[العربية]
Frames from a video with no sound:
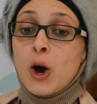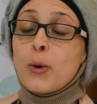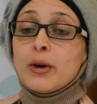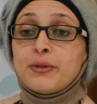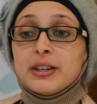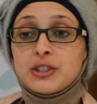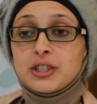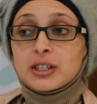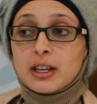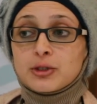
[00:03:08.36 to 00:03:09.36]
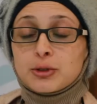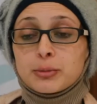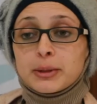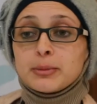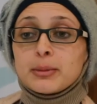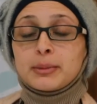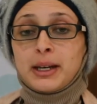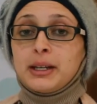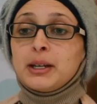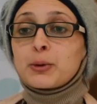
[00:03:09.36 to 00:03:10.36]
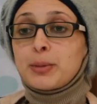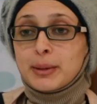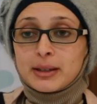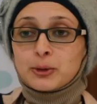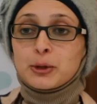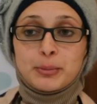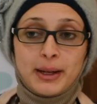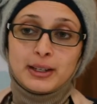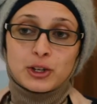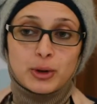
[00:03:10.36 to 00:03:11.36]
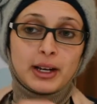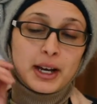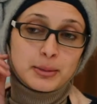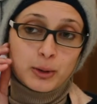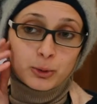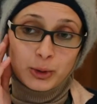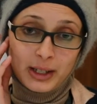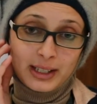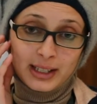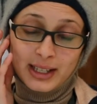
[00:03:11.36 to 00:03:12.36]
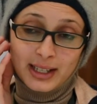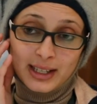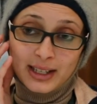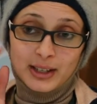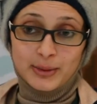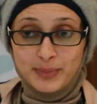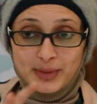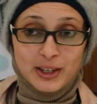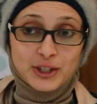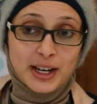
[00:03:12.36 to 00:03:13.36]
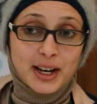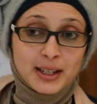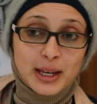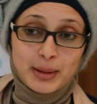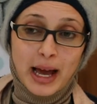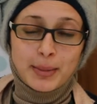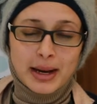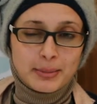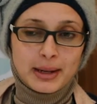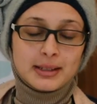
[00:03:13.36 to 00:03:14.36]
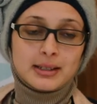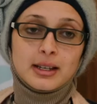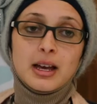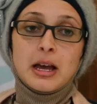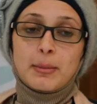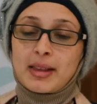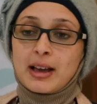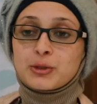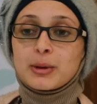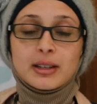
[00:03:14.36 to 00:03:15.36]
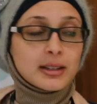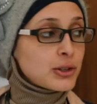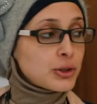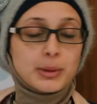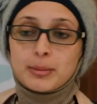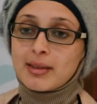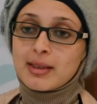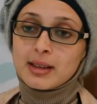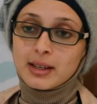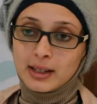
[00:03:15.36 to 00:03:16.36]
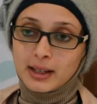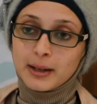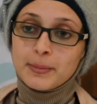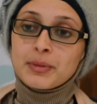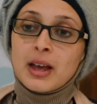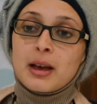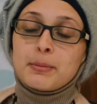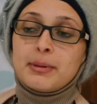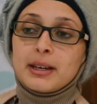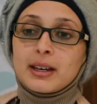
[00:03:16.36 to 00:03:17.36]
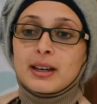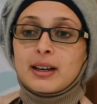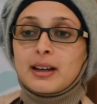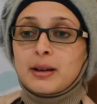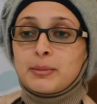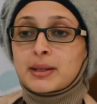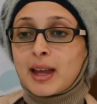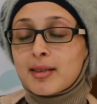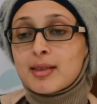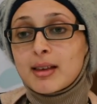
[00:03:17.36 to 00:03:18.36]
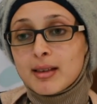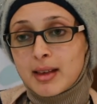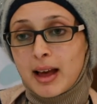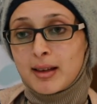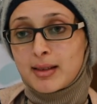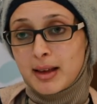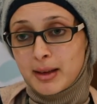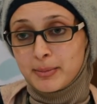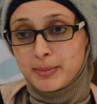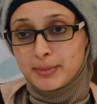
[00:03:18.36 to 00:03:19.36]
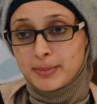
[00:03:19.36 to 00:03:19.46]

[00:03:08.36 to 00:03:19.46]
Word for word: هو في شيء تجربه يعني ربما تكون بعيده شوي عن موضوع الشراكه بالعمل البلدي بس عجبتني تجربه مصريه آه، بتاسيس احزاب